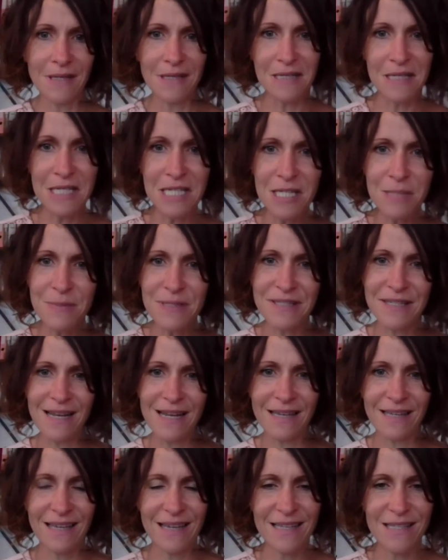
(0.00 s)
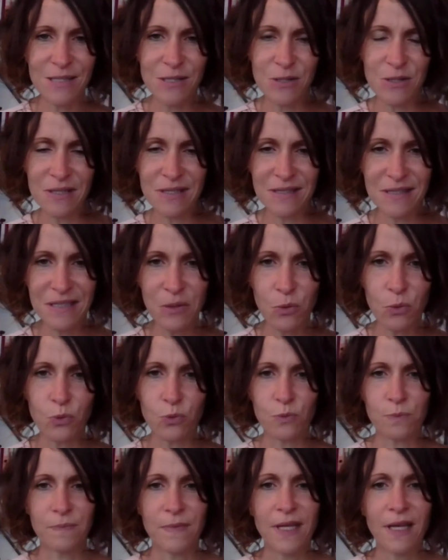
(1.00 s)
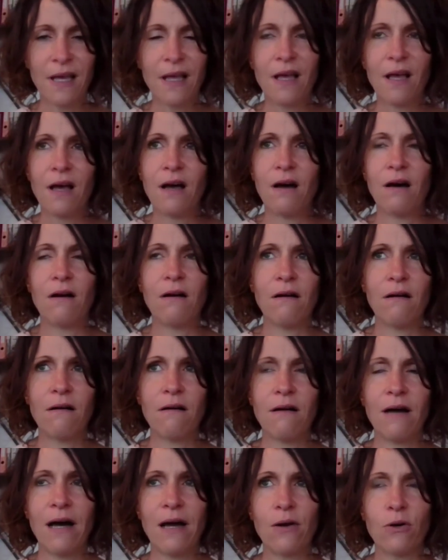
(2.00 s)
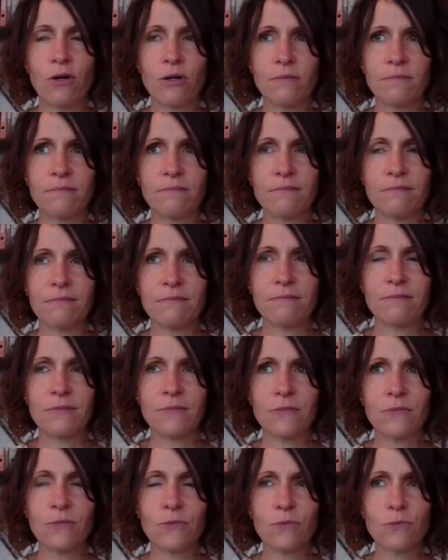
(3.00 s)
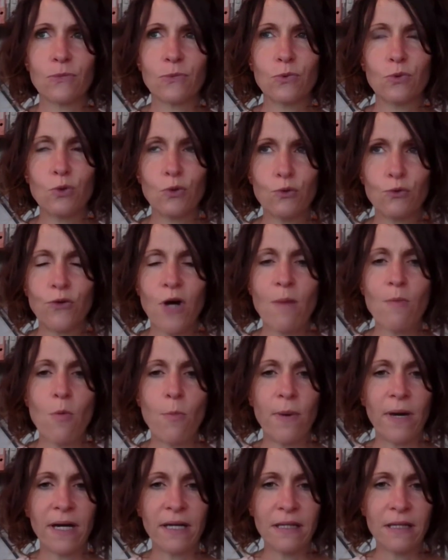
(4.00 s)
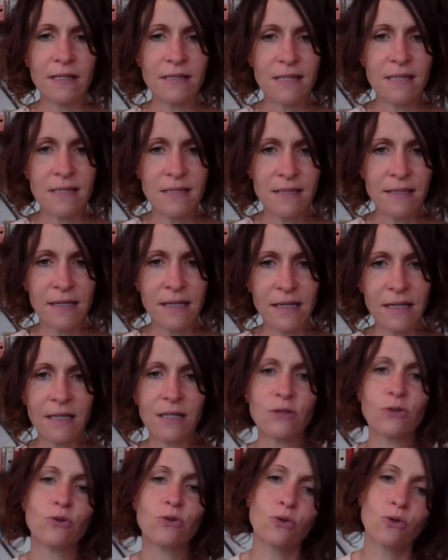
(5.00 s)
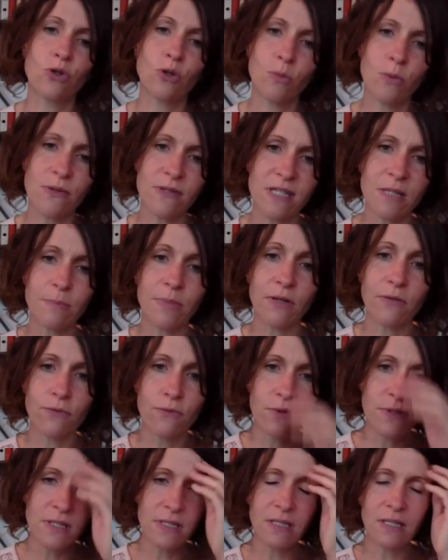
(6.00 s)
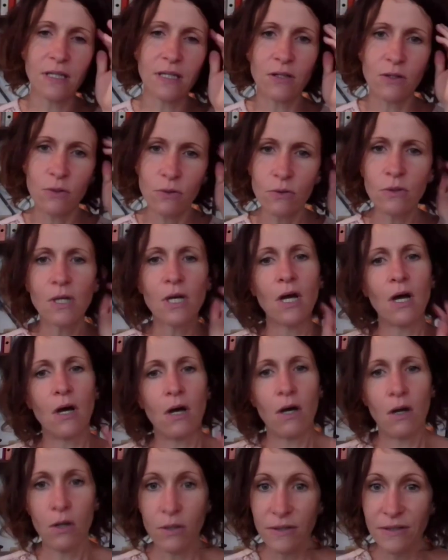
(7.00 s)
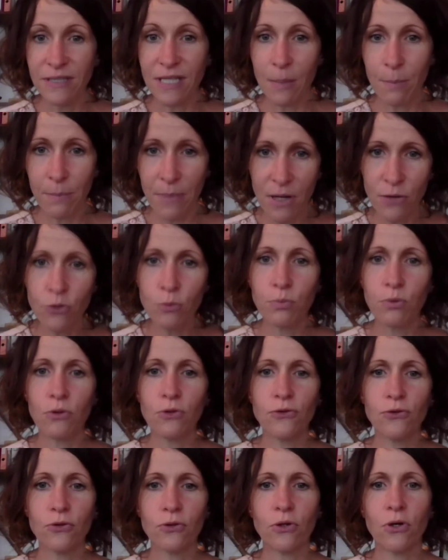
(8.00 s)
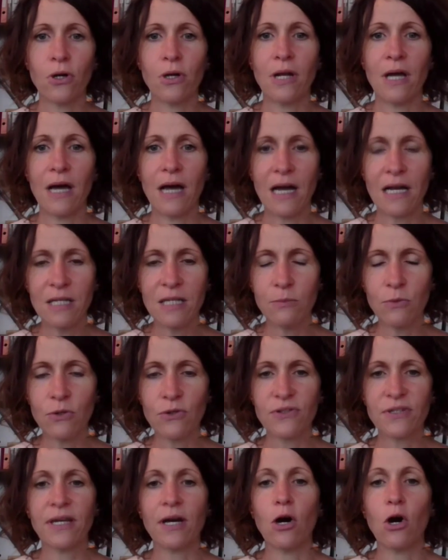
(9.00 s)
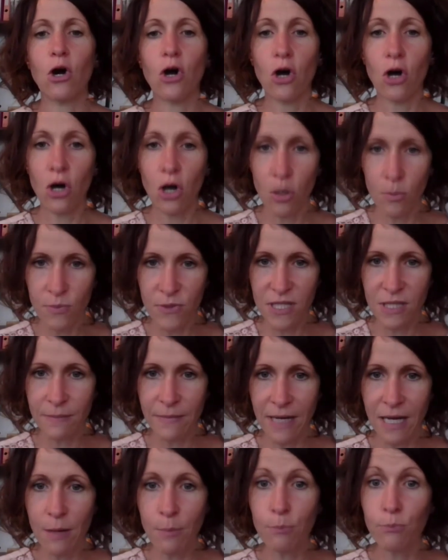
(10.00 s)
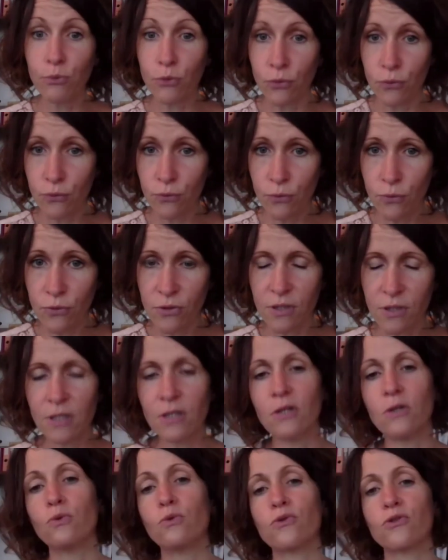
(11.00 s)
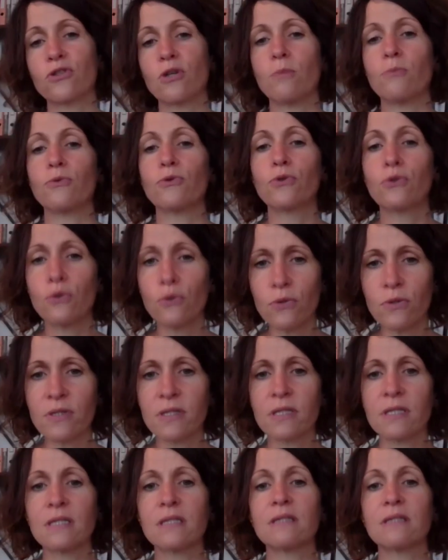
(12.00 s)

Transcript: limiter la casse, dirons-nous. Euh, alors, Toutefois, il me paraît nécessaire de commencer par vous dire qu'il euh, il n'y a pas de protocole alimentaire optimal pour tous. Nous sommes tous